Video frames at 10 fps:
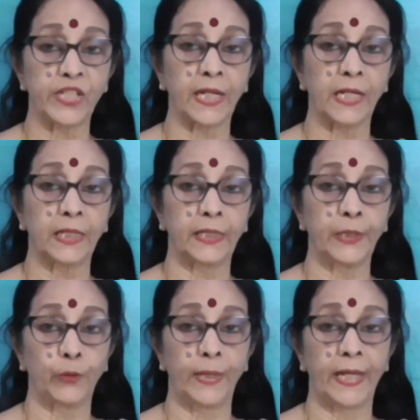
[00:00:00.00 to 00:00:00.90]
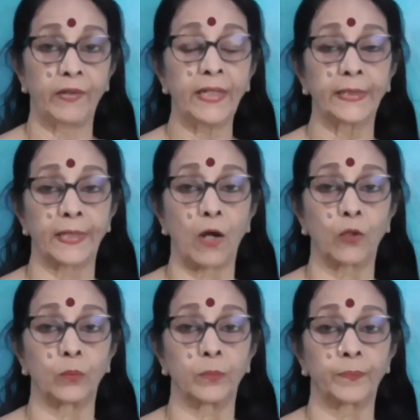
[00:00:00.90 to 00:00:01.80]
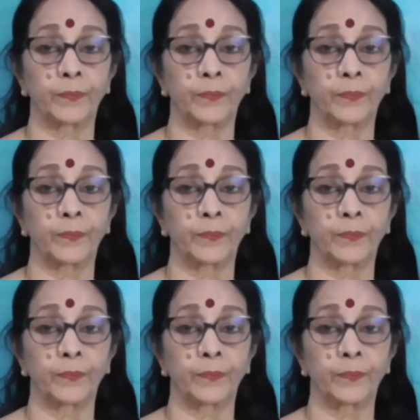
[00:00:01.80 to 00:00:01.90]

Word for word: விஷயங்களுக்கு உரியவன் இந்த ராகு